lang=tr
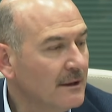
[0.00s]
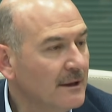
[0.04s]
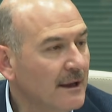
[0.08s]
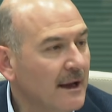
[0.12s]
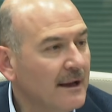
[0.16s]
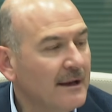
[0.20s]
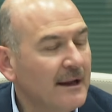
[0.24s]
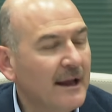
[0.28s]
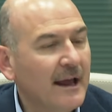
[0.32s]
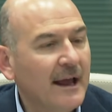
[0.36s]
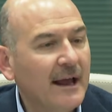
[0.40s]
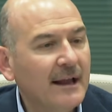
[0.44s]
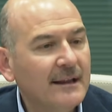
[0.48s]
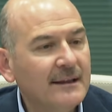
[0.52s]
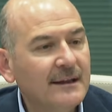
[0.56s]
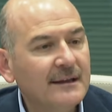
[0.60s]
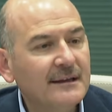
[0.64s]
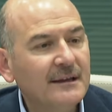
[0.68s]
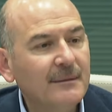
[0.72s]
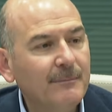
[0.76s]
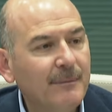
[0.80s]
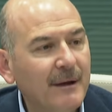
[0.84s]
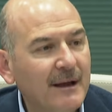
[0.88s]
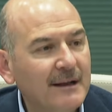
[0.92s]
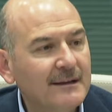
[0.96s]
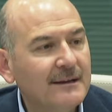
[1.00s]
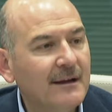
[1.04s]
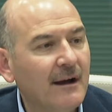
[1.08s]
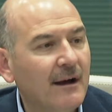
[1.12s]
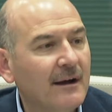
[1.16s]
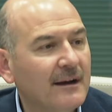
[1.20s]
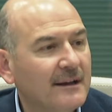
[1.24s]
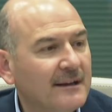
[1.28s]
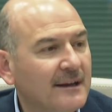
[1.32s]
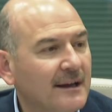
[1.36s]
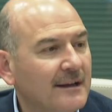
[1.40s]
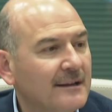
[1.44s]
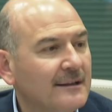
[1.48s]
Yani eldeki belge
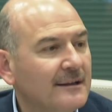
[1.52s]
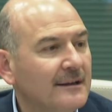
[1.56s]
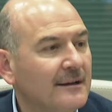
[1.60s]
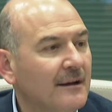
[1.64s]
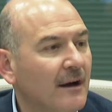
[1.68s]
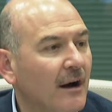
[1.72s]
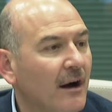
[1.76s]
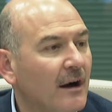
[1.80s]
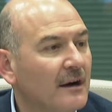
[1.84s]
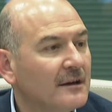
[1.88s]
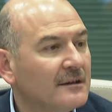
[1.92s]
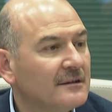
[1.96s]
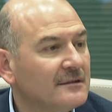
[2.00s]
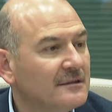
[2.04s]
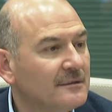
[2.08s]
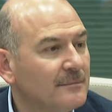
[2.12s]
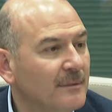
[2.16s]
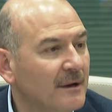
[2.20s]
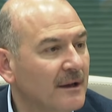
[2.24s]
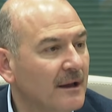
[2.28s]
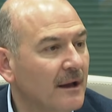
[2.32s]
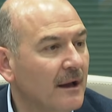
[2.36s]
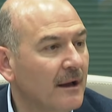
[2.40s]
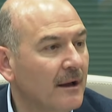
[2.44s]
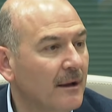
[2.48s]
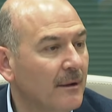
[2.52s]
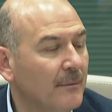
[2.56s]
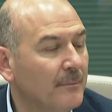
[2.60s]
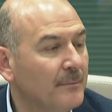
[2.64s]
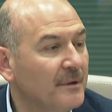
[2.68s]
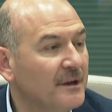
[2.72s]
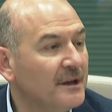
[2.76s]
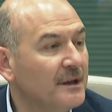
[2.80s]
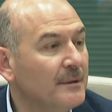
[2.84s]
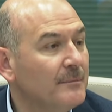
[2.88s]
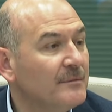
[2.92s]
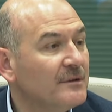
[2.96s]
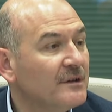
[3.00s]
hareketliliği arttırmaya
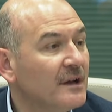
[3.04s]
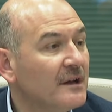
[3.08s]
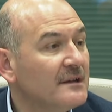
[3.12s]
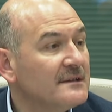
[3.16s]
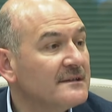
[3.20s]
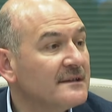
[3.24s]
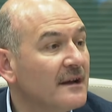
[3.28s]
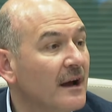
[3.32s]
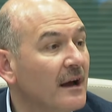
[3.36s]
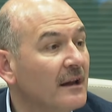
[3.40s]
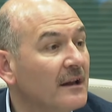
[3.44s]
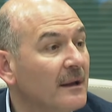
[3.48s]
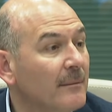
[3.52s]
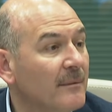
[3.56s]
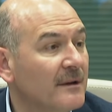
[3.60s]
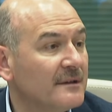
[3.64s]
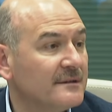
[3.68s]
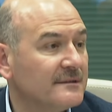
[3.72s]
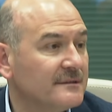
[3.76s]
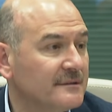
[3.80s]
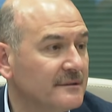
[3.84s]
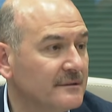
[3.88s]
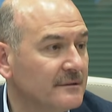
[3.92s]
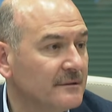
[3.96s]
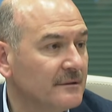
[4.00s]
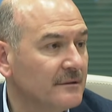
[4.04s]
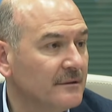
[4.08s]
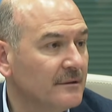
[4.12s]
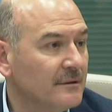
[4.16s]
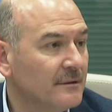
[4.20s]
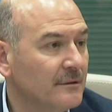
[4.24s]
bir imkan sağlamaz.